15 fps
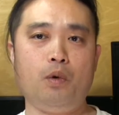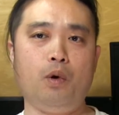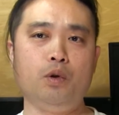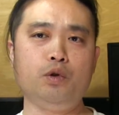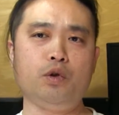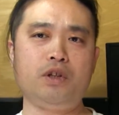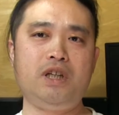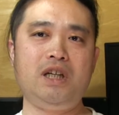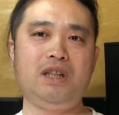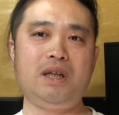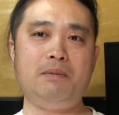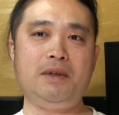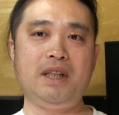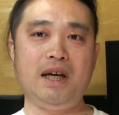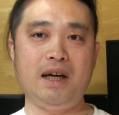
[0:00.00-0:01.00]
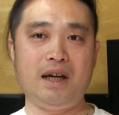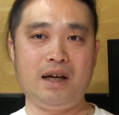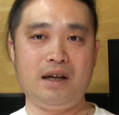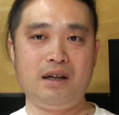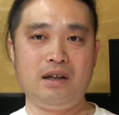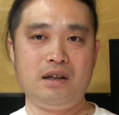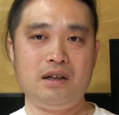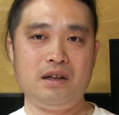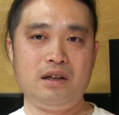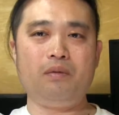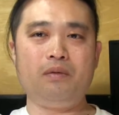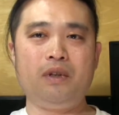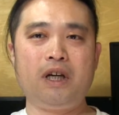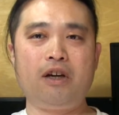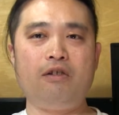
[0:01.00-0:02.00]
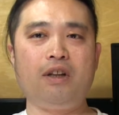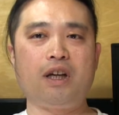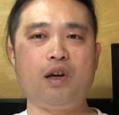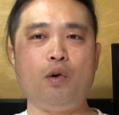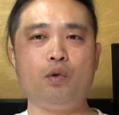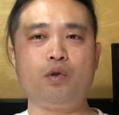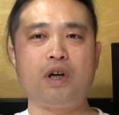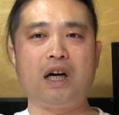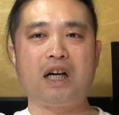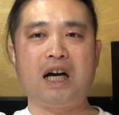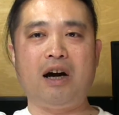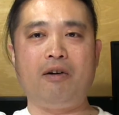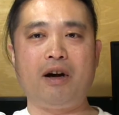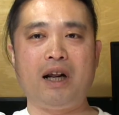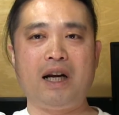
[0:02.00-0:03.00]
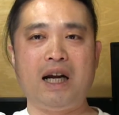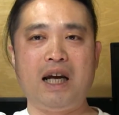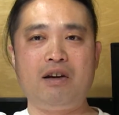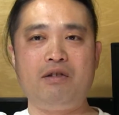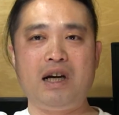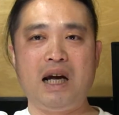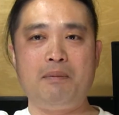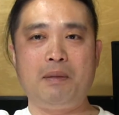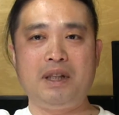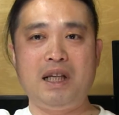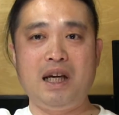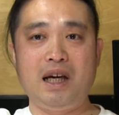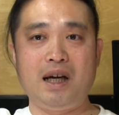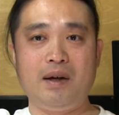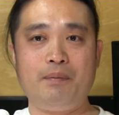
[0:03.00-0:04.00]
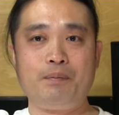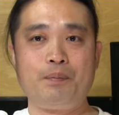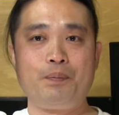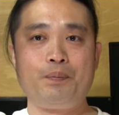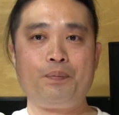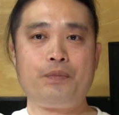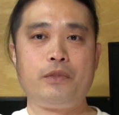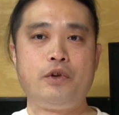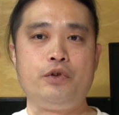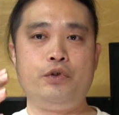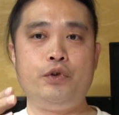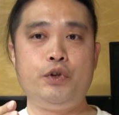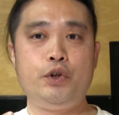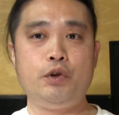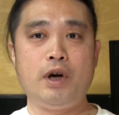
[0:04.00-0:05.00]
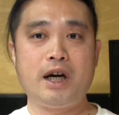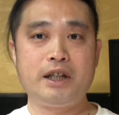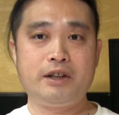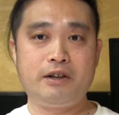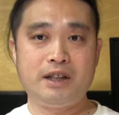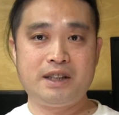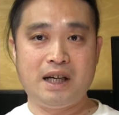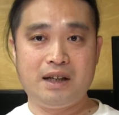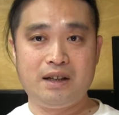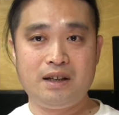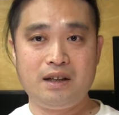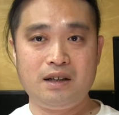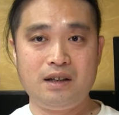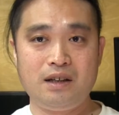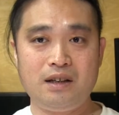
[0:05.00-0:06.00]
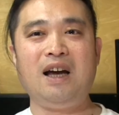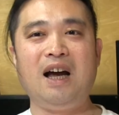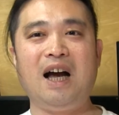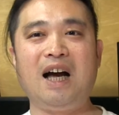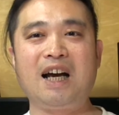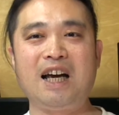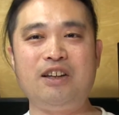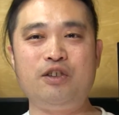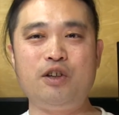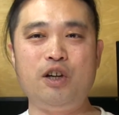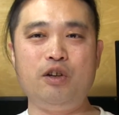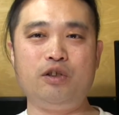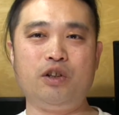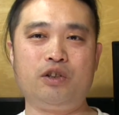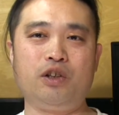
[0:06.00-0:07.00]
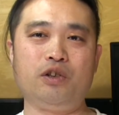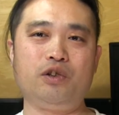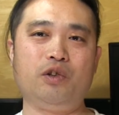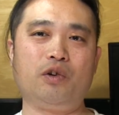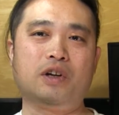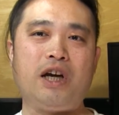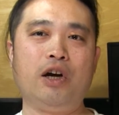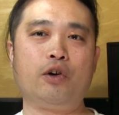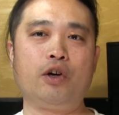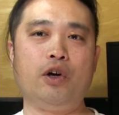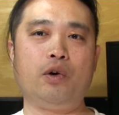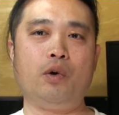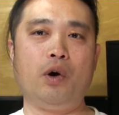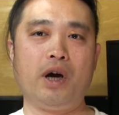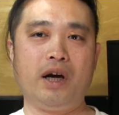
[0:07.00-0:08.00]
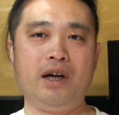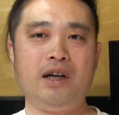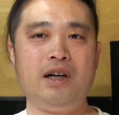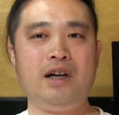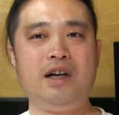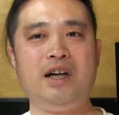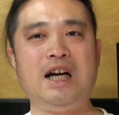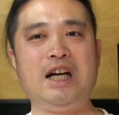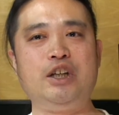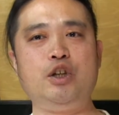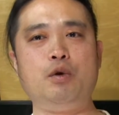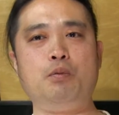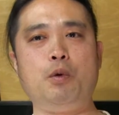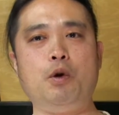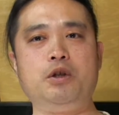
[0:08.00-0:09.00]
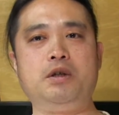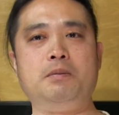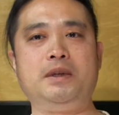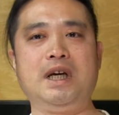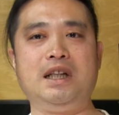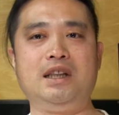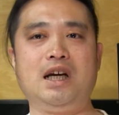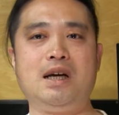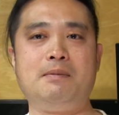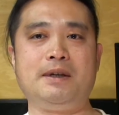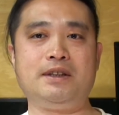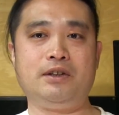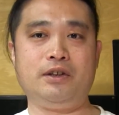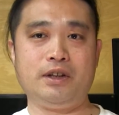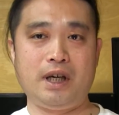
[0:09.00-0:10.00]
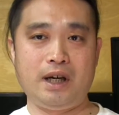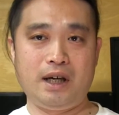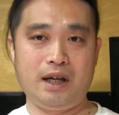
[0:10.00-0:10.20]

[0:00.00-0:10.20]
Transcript: 音聞いてみて、できるだけ音が変わらないぐらいまで数字を上げてください。上げすぎるとちょっとケロケロ声、ラジオボイスみたいになりますので、